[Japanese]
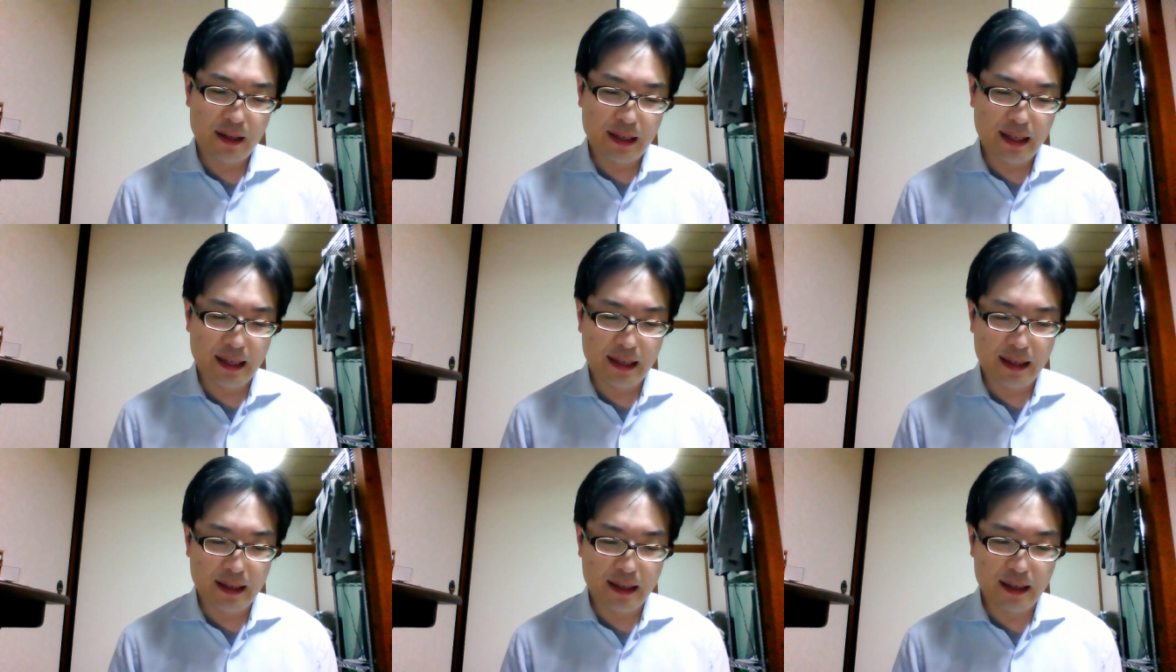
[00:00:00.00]

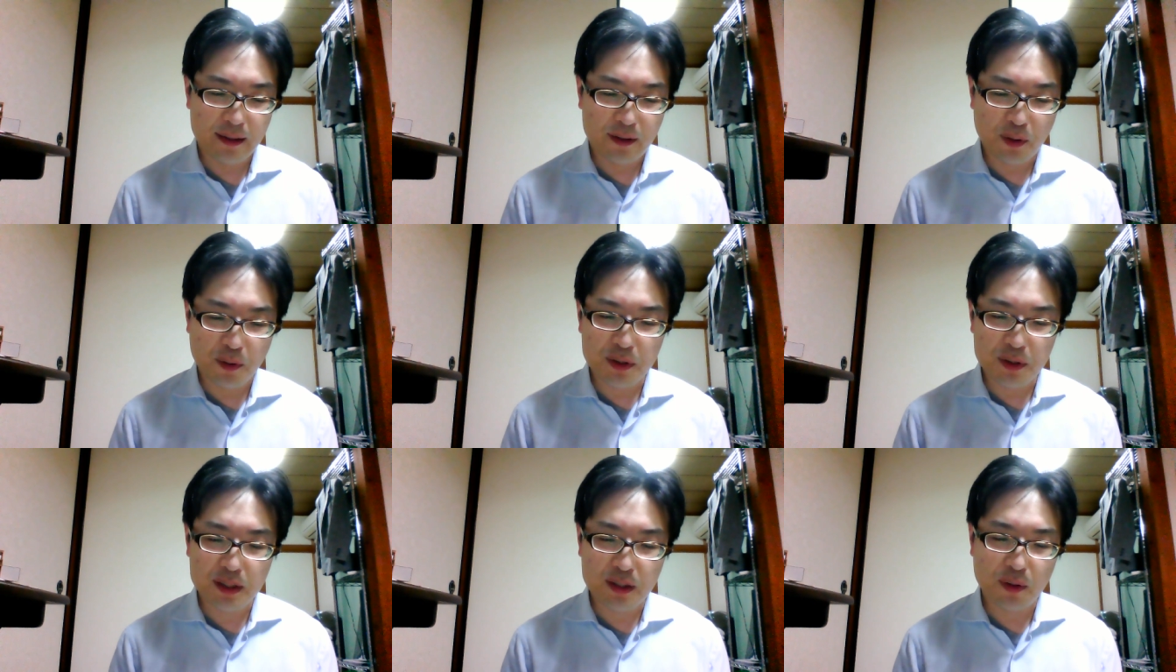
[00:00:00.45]
えー、
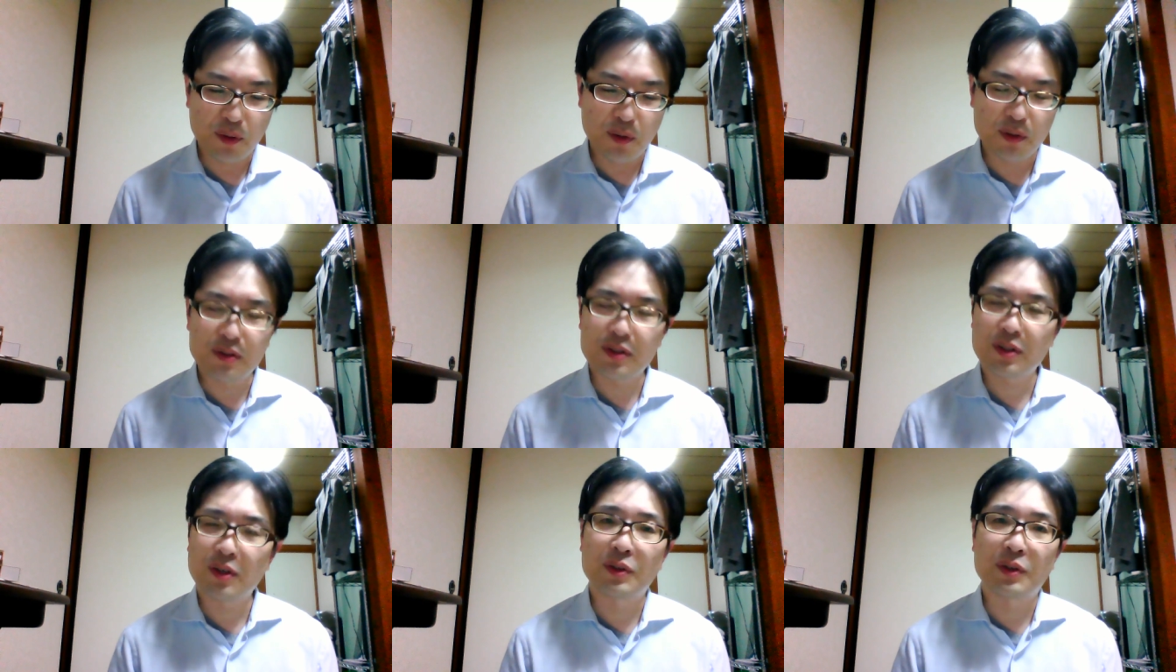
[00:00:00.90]
損失
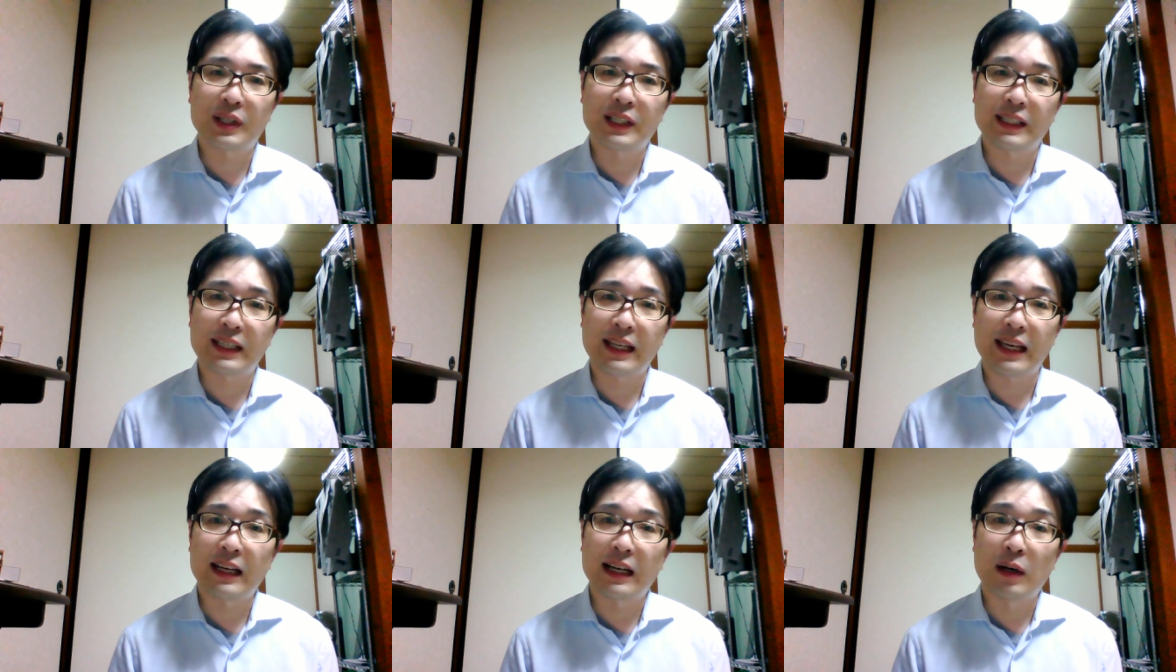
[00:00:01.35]
保障の規
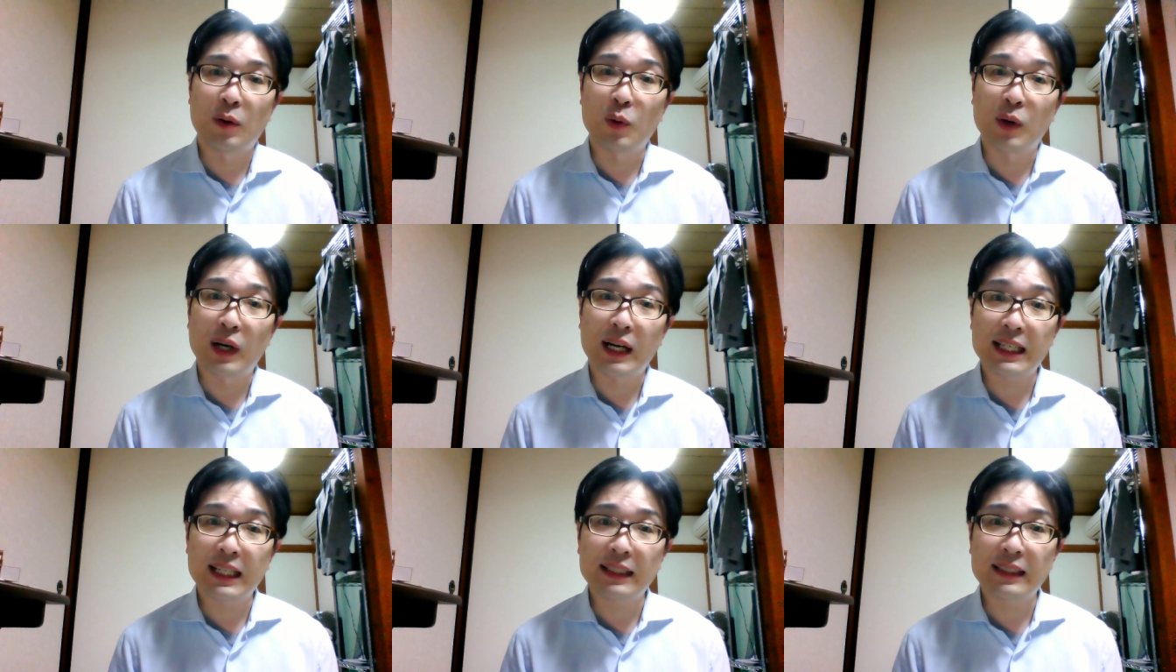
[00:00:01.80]
定が
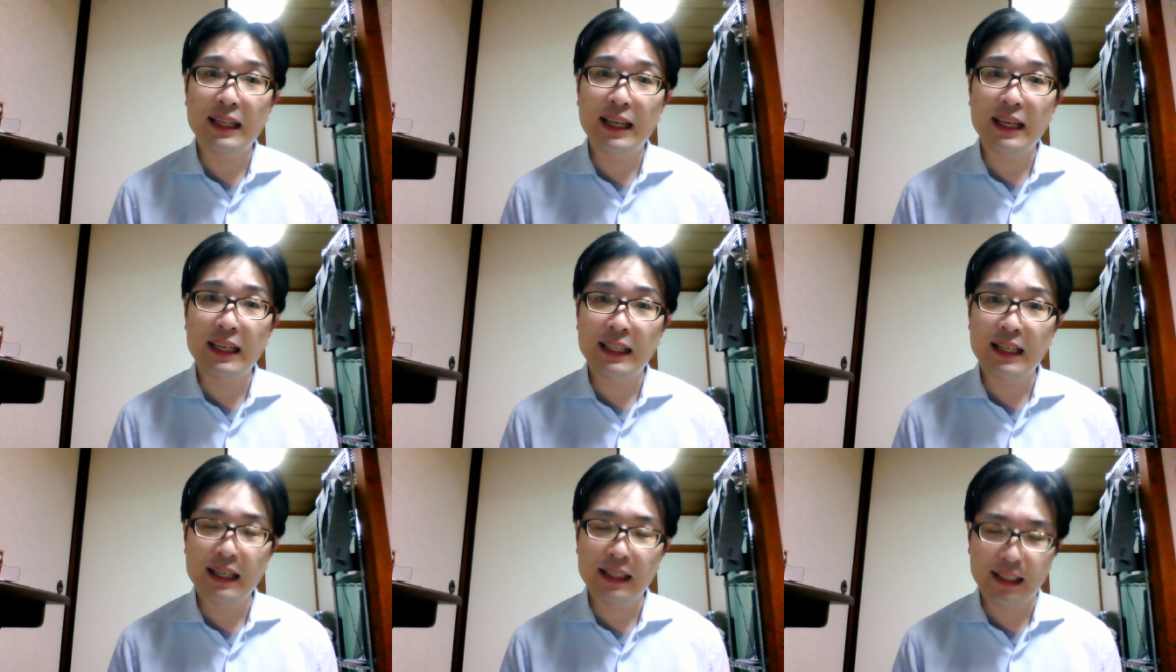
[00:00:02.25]
置かれて
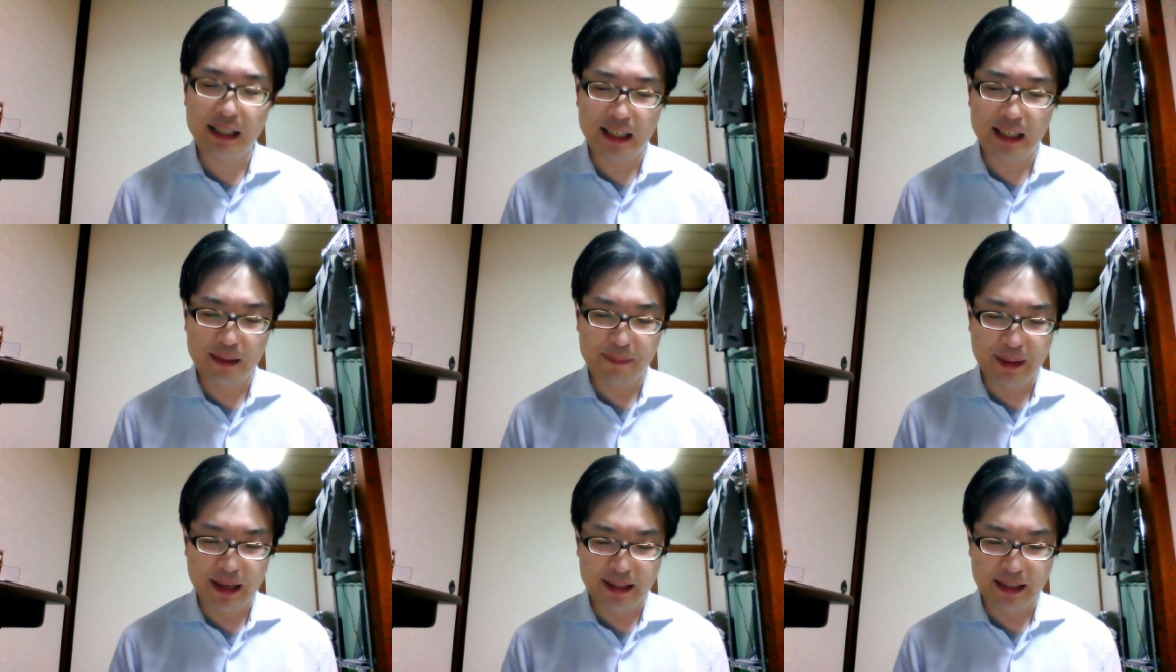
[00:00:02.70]
いなけ
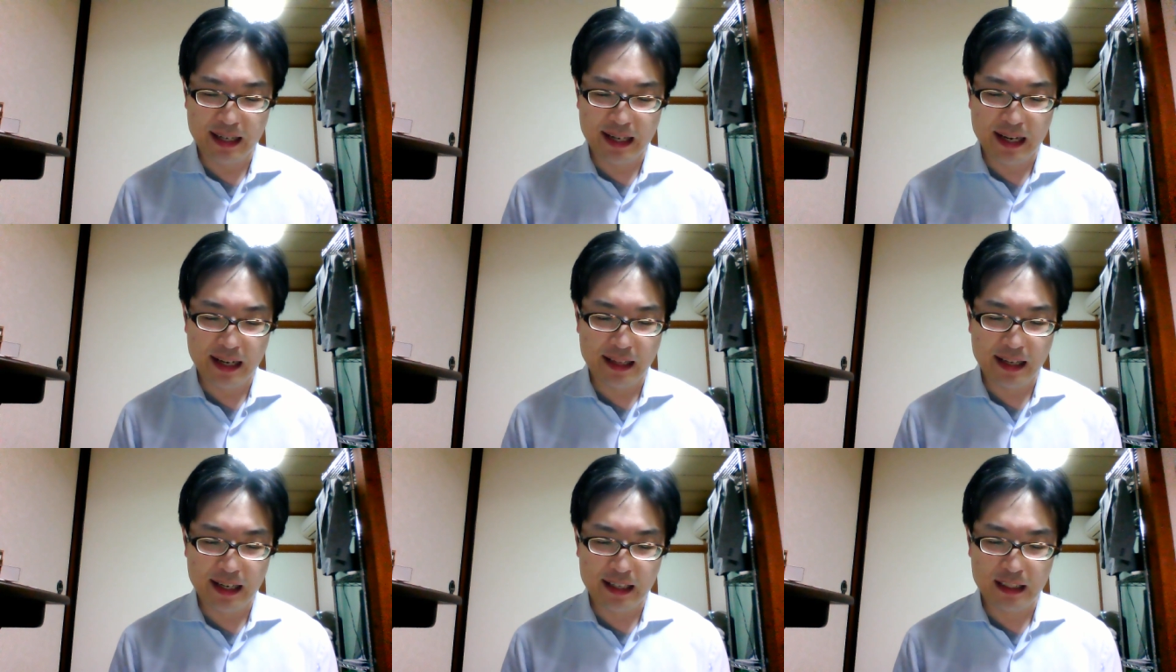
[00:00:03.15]
ればな
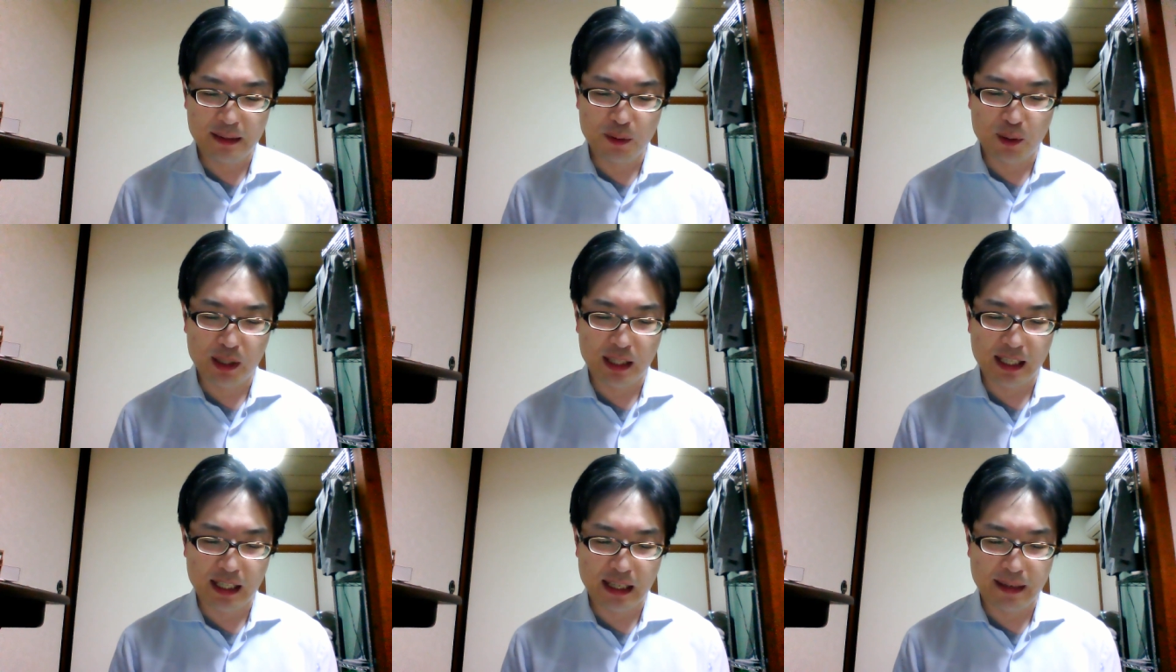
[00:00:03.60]
らないに
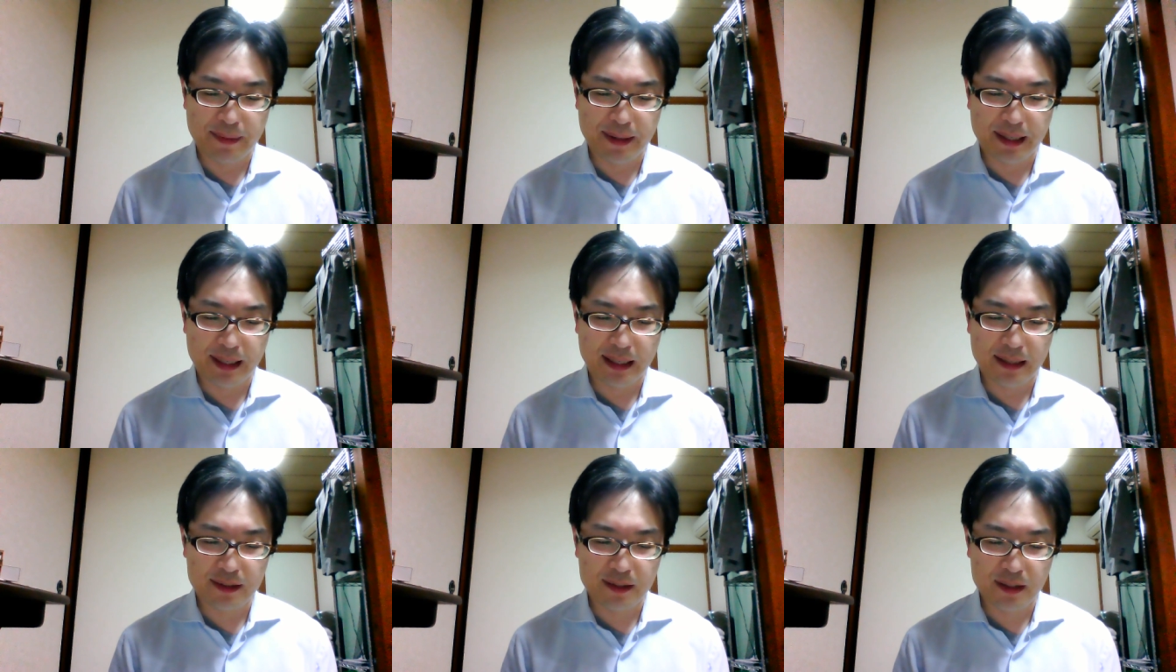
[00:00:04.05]
もかか
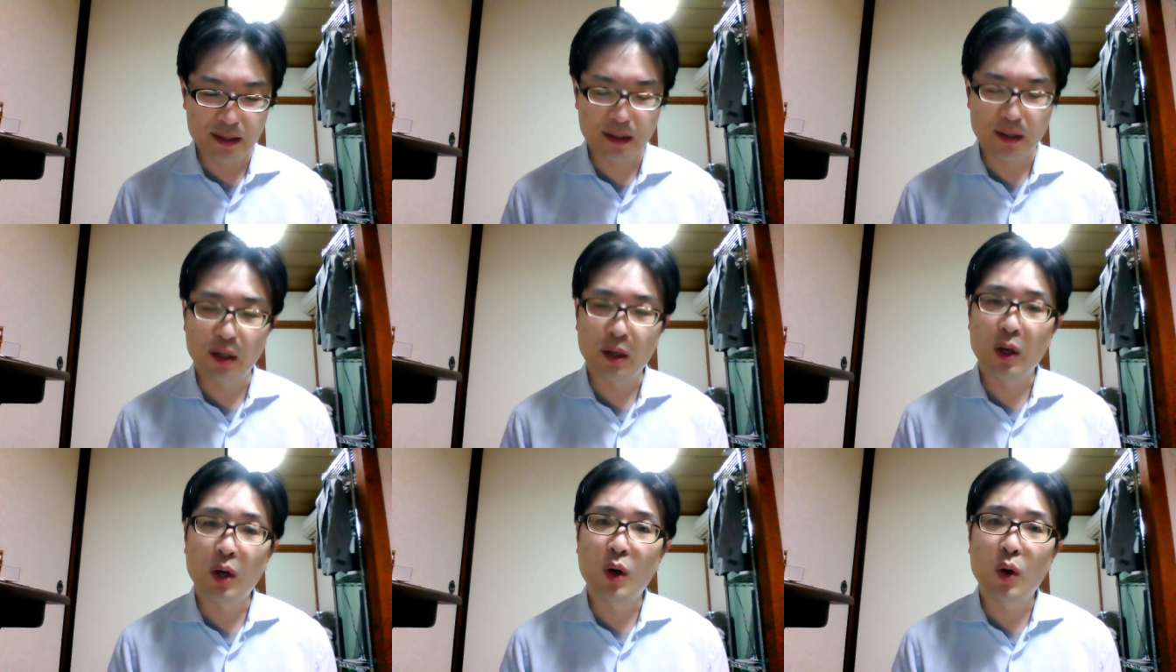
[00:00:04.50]
わらず